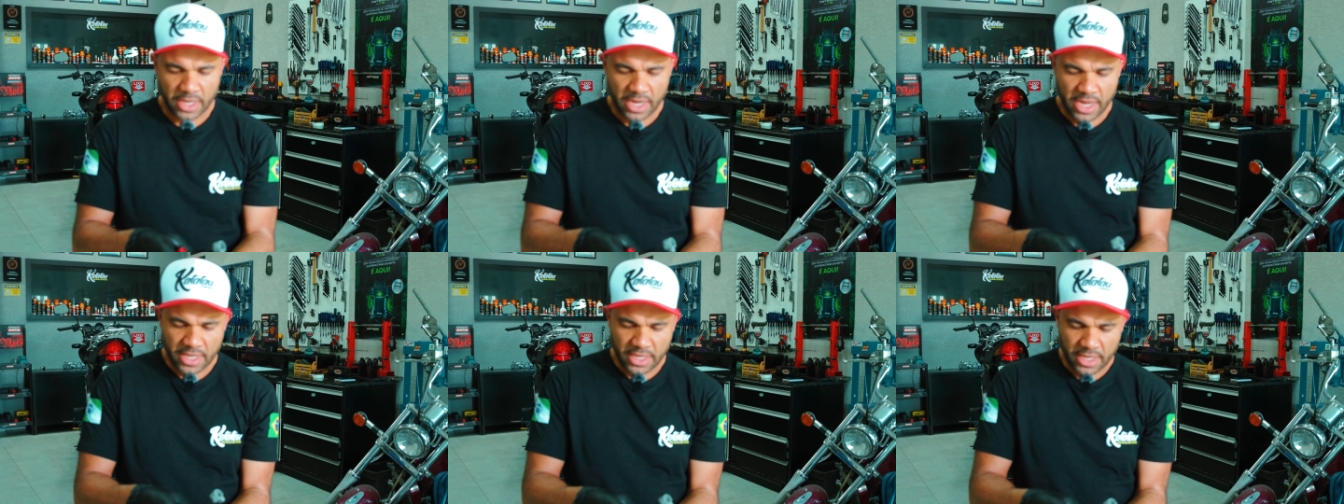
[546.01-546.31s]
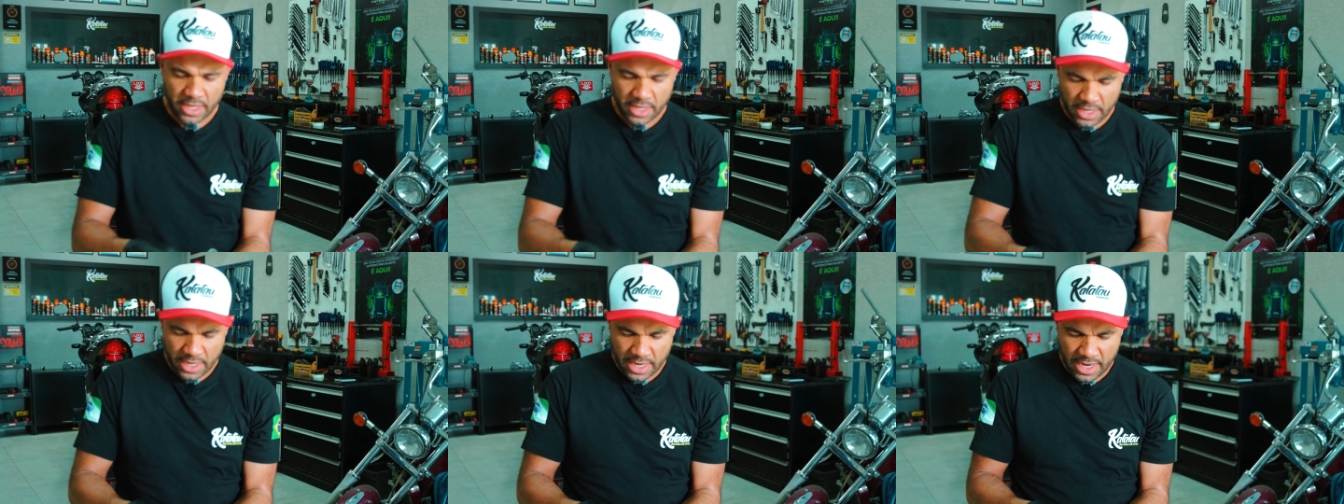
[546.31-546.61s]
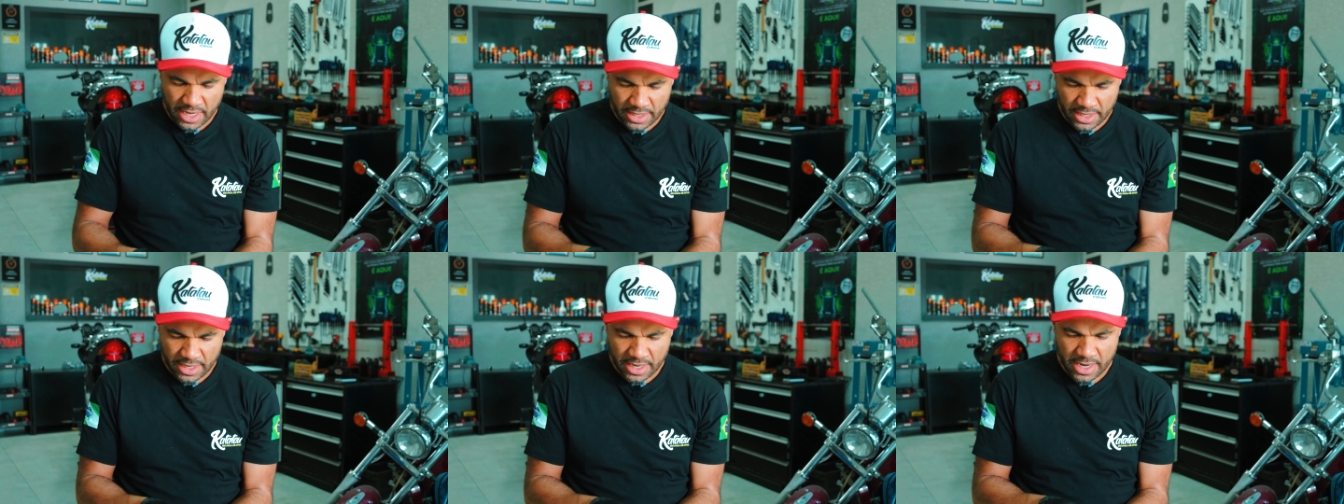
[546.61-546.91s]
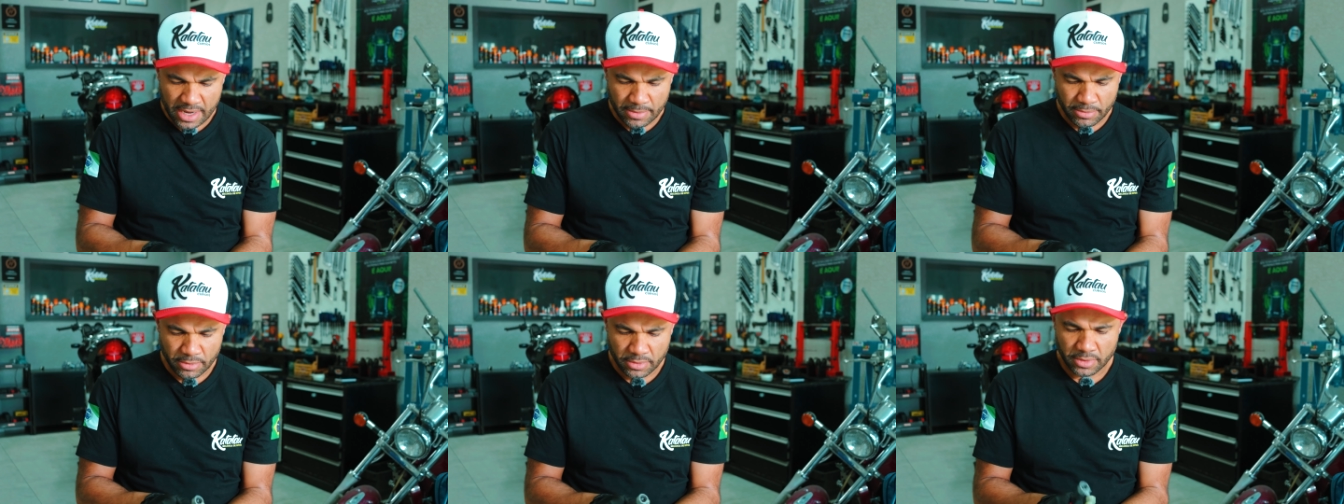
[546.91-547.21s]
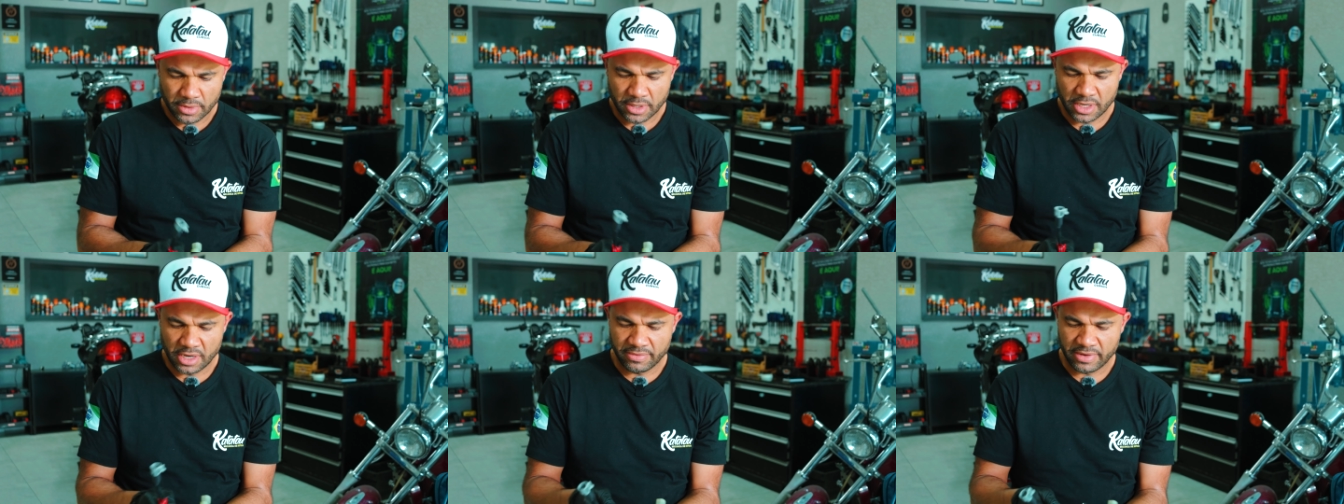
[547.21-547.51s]
Aí cada
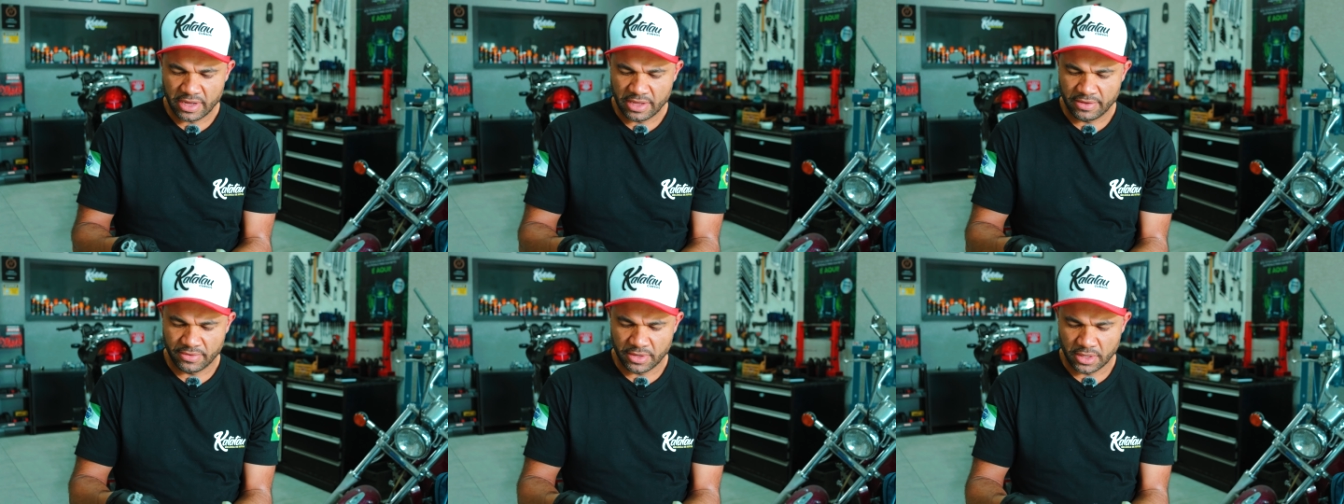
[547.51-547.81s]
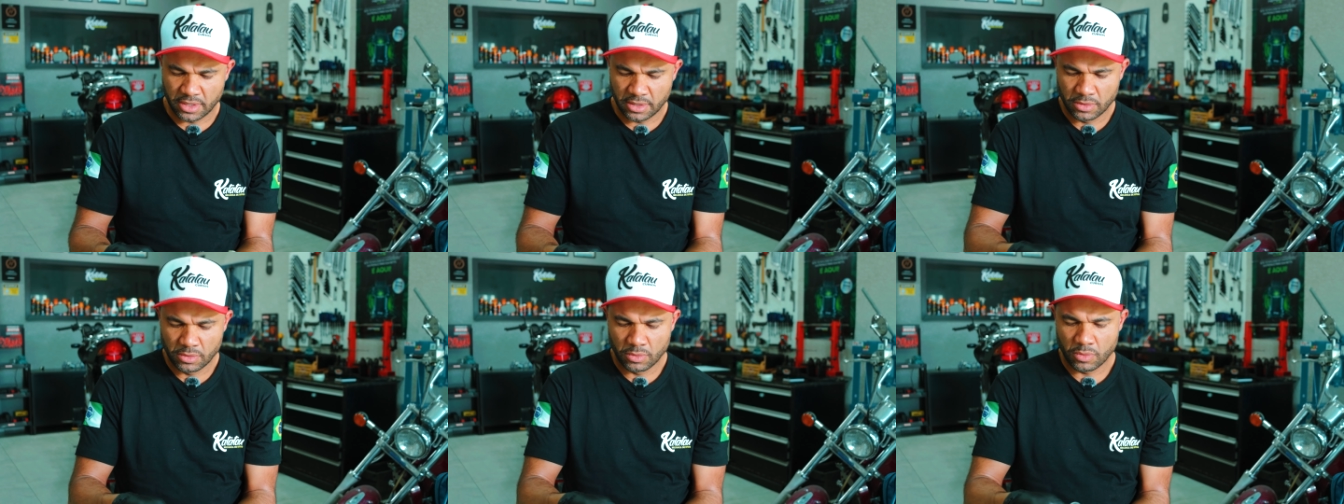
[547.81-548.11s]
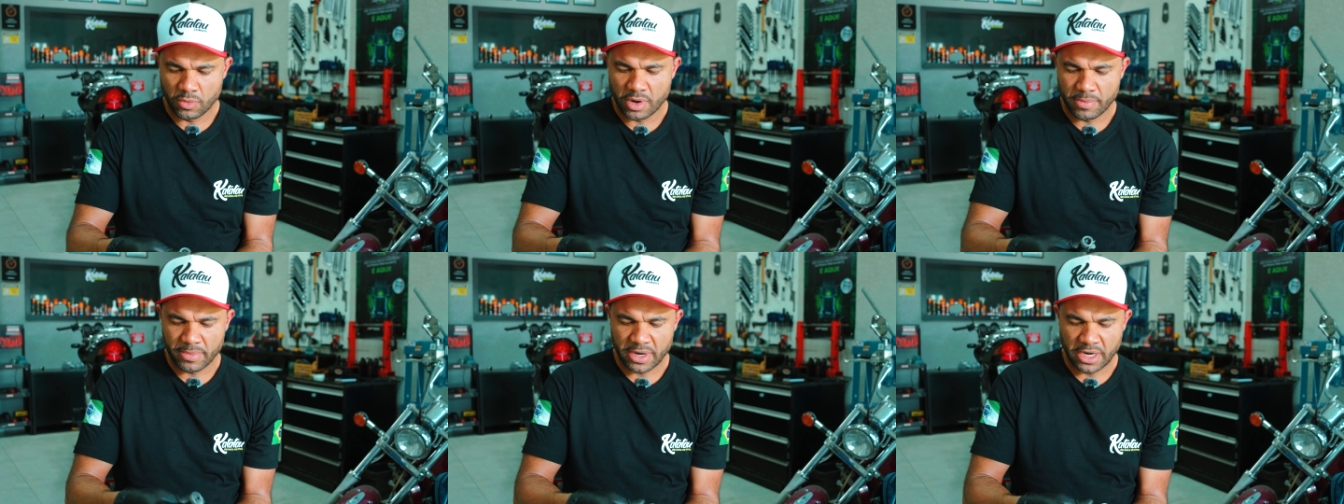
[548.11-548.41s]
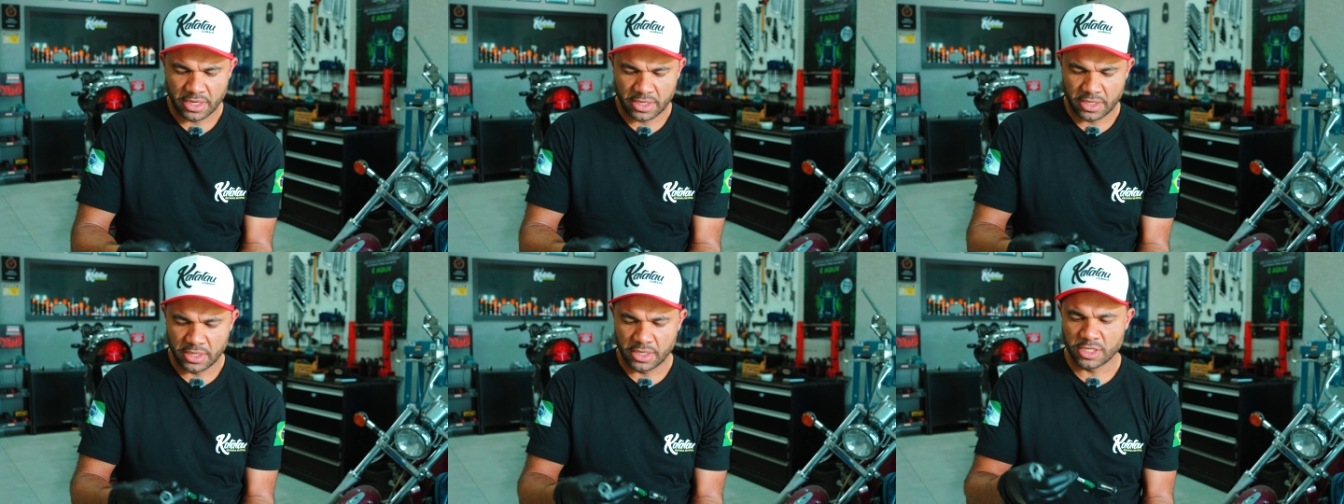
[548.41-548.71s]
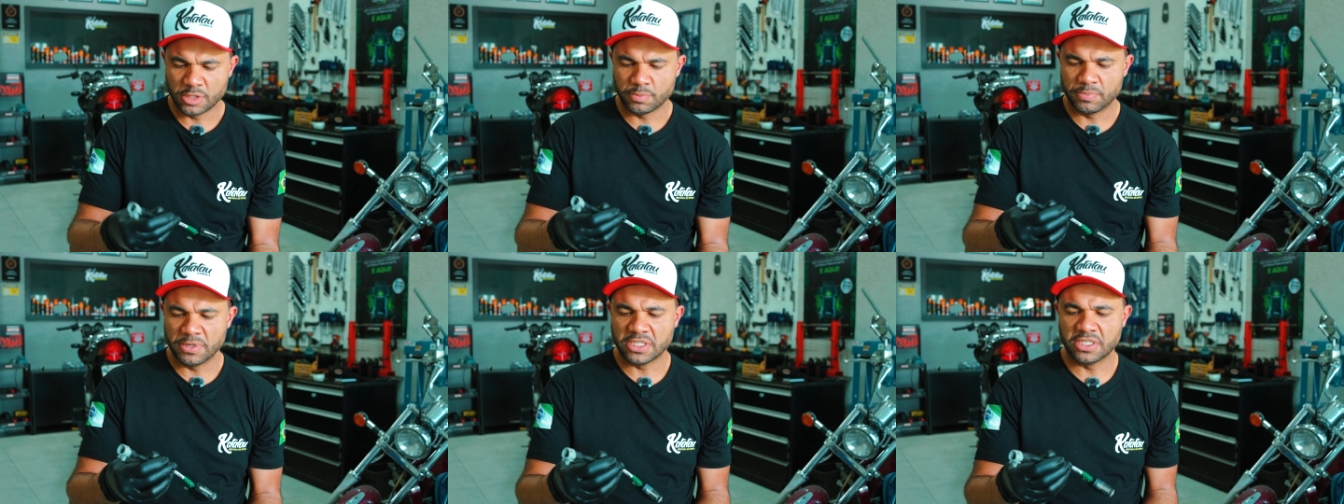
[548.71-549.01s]
cabo ele vai vir com a
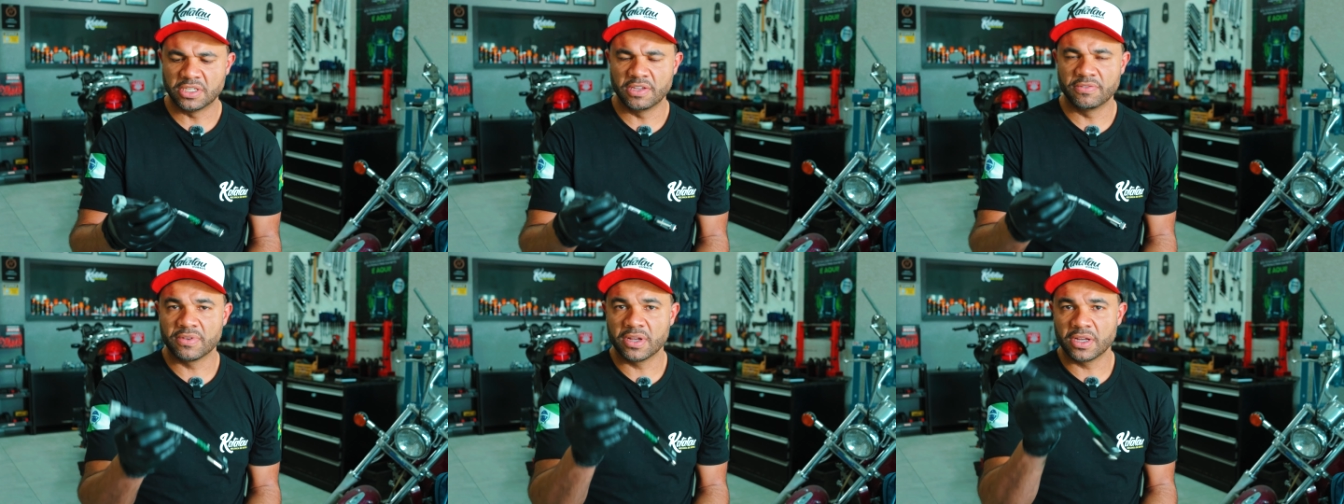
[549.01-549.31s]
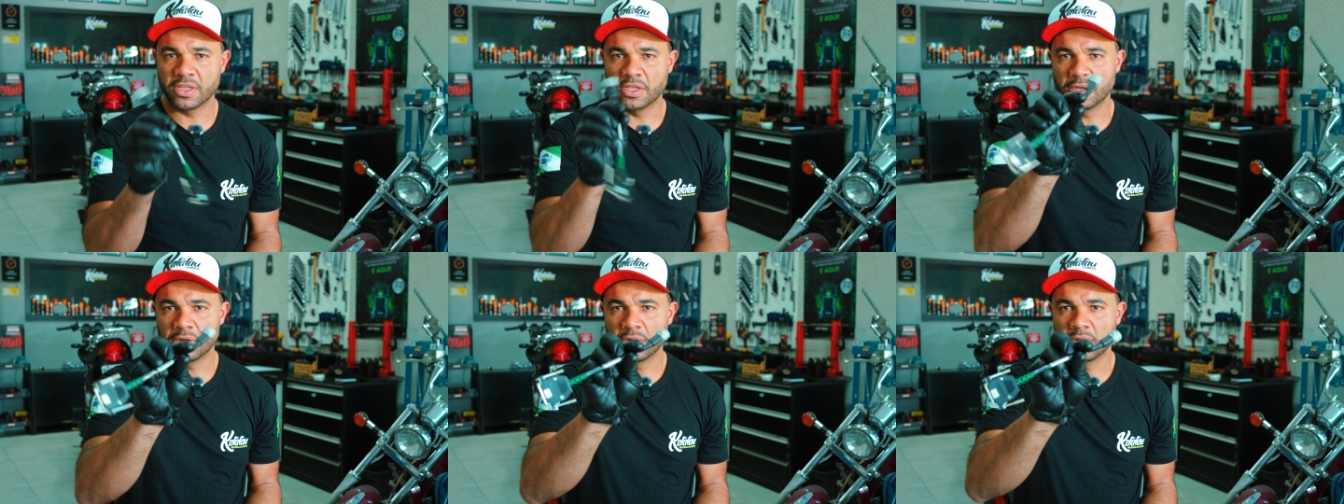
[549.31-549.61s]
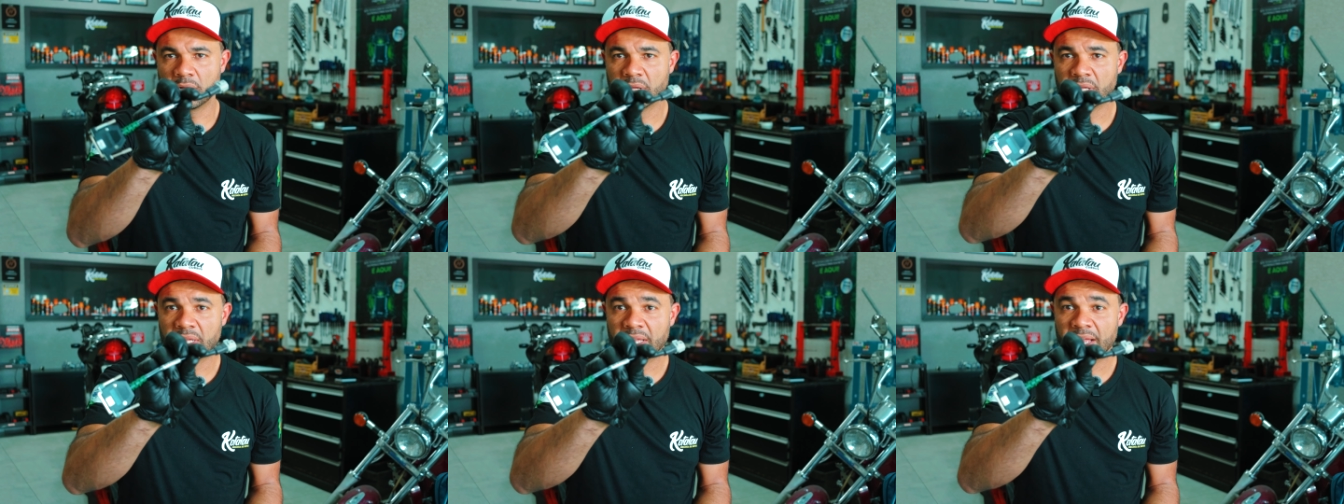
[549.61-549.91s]
marquinha específica aqui, ó.